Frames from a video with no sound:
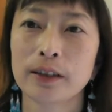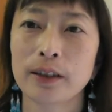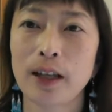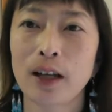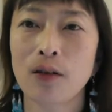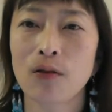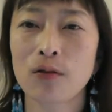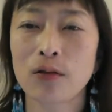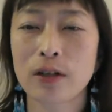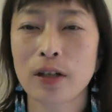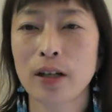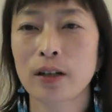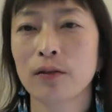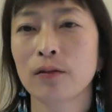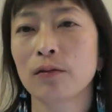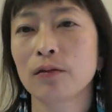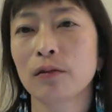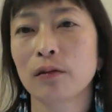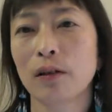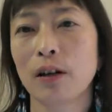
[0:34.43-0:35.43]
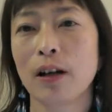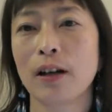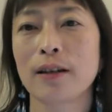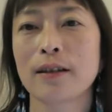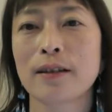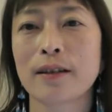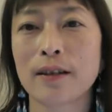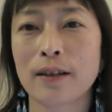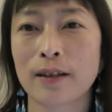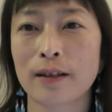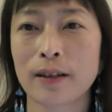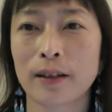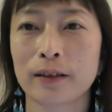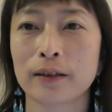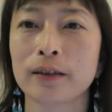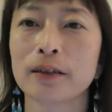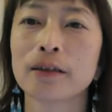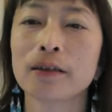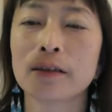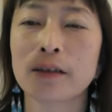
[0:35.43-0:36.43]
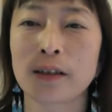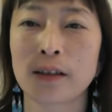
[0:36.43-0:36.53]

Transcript: でこちらの方が新作